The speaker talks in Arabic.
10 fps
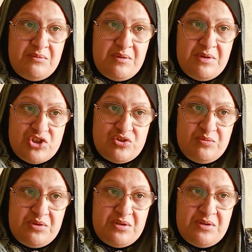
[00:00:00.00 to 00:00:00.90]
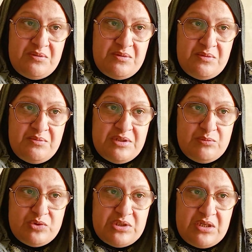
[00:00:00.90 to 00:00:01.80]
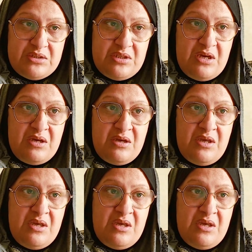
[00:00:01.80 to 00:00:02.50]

ما ماتش بعد المطارده آه